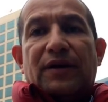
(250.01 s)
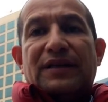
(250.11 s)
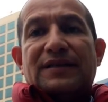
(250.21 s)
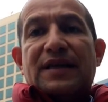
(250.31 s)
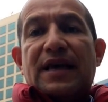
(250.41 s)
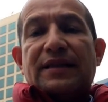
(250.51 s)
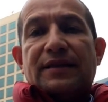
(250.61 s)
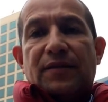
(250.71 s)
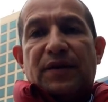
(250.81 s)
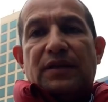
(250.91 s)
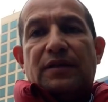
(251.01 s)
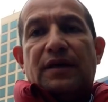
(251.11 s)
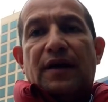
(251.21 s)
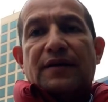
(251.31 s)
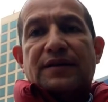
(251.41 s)
recientemente
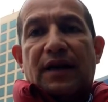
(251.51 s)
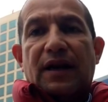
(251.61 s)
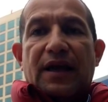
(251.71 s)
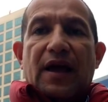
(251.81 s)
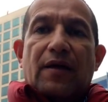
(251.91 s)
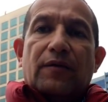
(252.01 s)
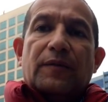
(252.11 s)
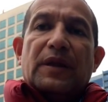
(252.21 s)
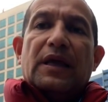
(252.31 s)
que ha desarrollado